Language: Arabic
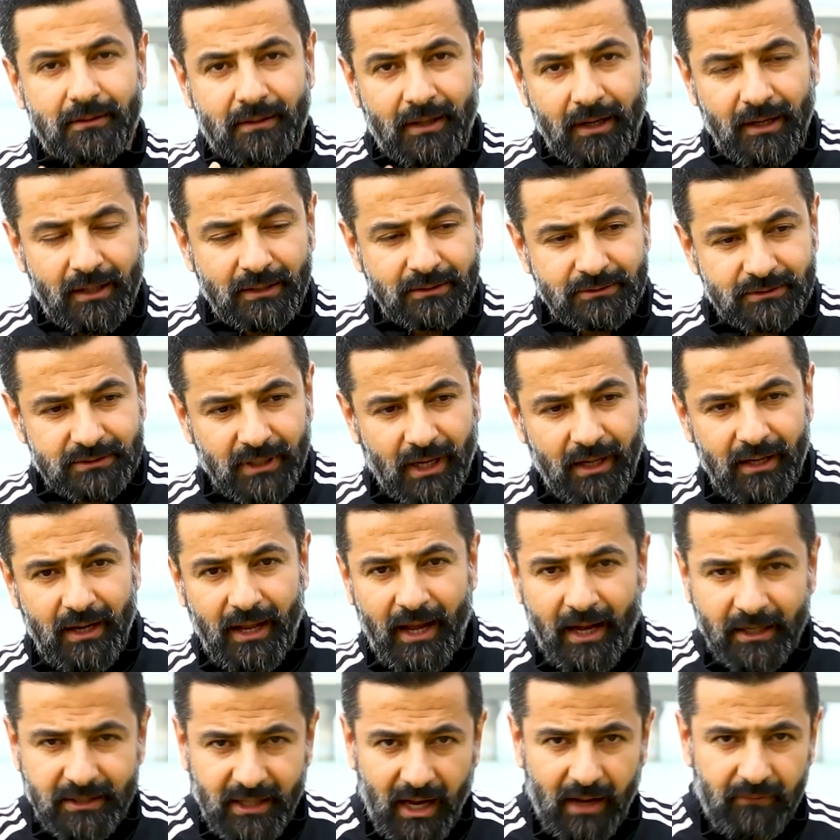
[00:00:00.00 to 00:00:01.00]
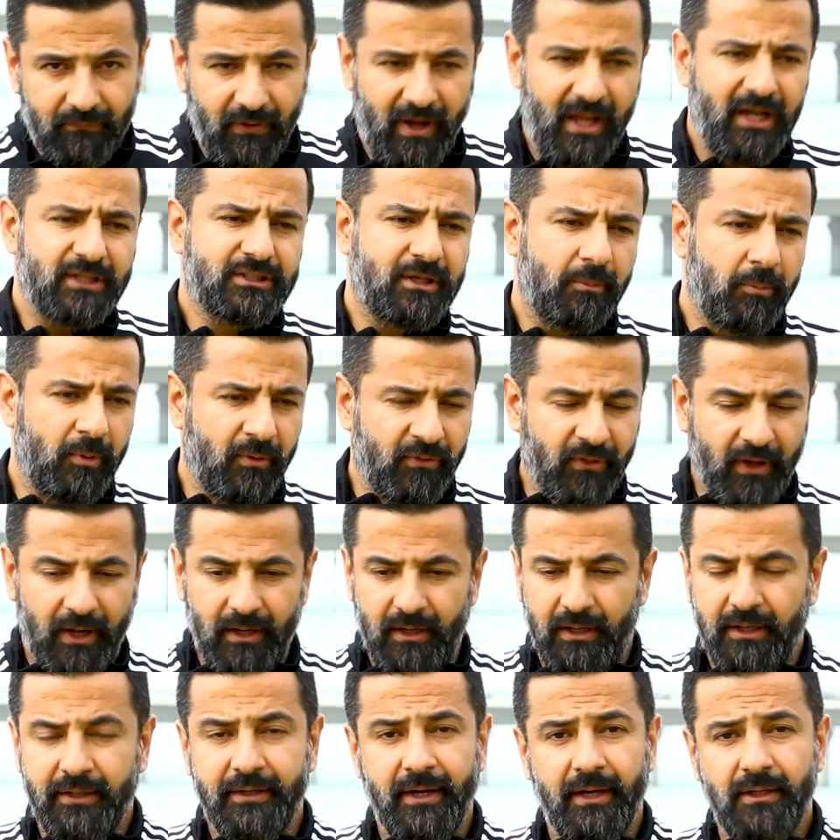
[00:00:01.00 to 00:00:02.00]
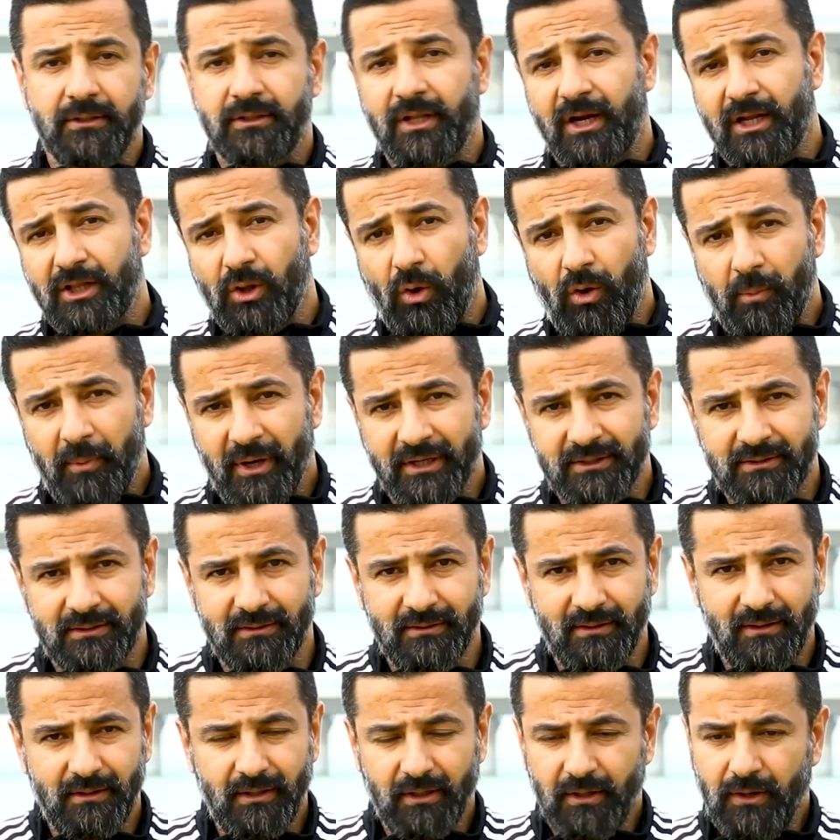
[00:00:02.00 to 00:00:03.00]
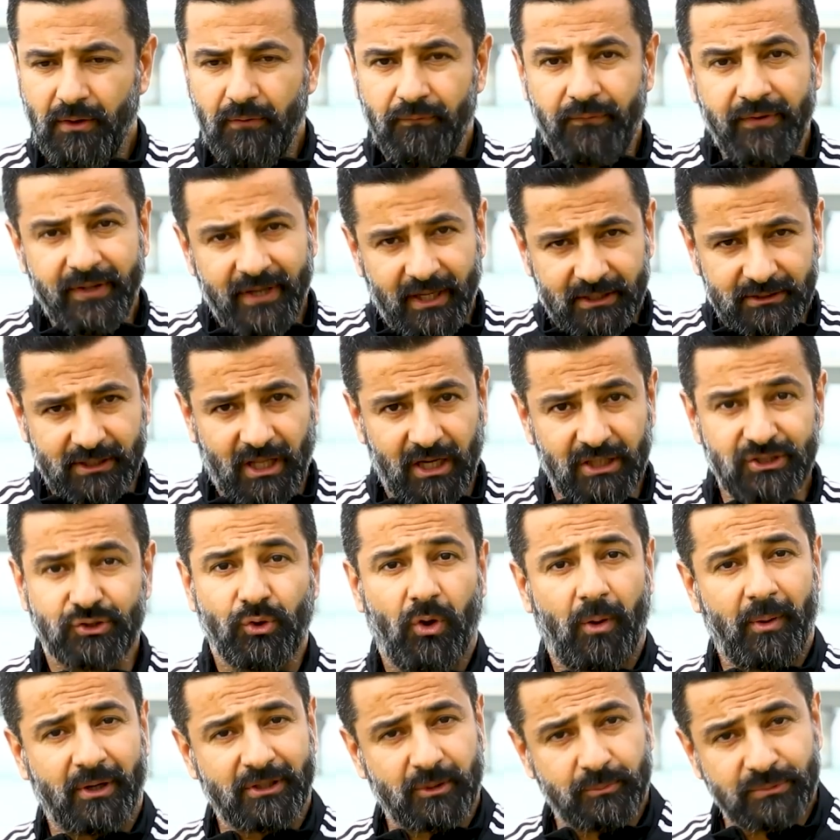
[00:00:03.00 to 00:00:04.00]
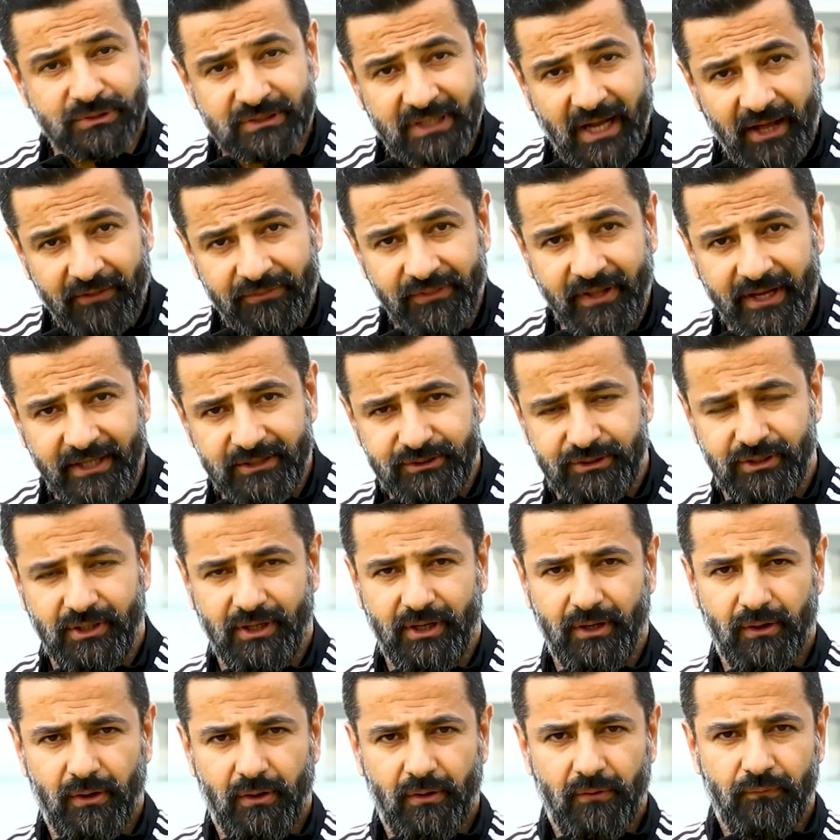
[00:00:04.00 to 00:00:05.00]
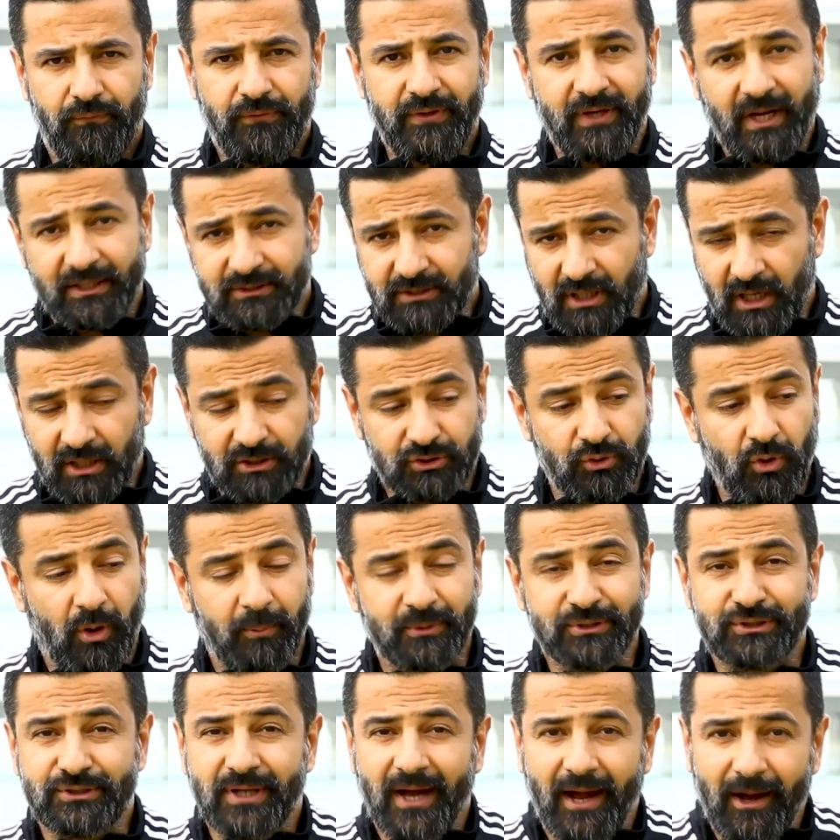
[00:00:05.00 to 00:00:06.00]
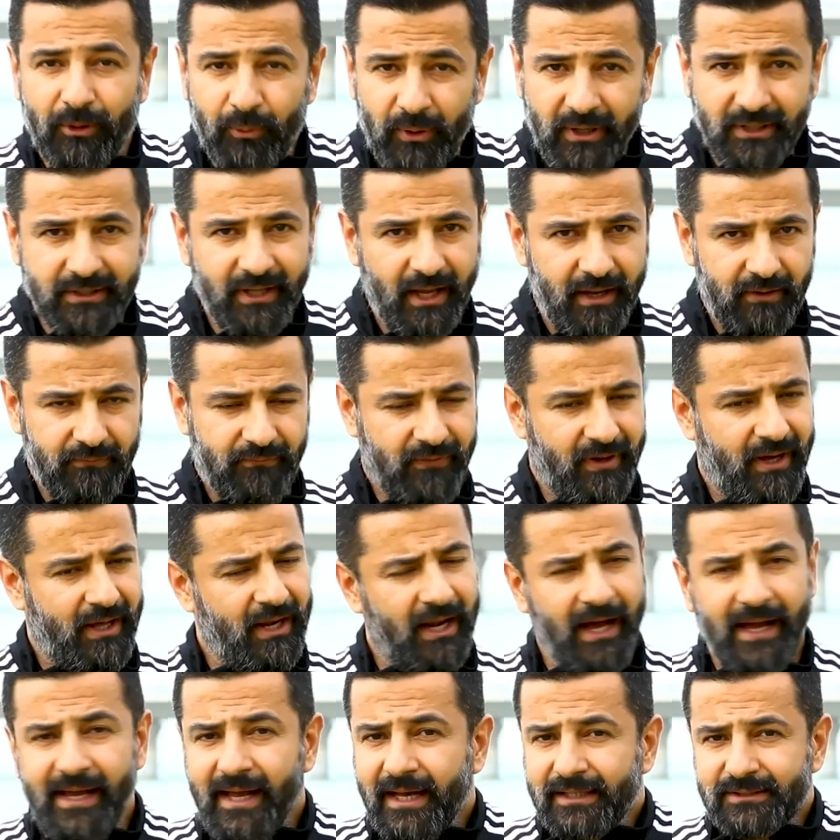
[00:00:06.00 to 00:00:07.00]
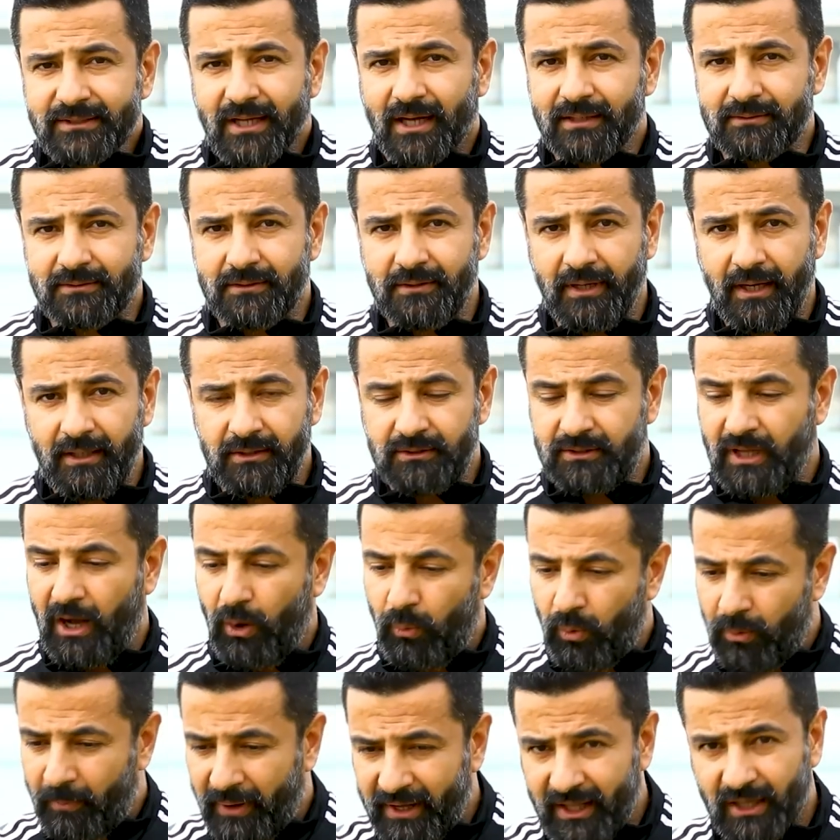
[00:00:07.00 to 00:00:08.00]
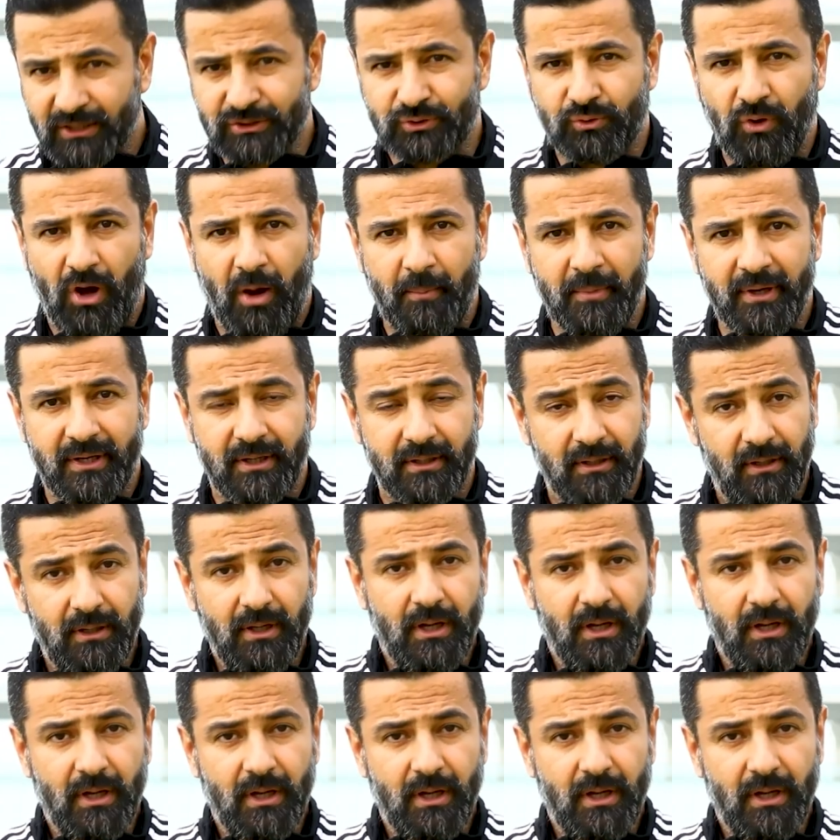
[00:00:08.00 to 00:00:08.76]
كل انسان له اهداف على سبيل المثال احنا عندنا دوامات في ناس خلص دواماتهم الساعه 12 في ناس خلص دوامهم الساعه 1 فعلى اي اساس ان انت اول ما يخلص دوامك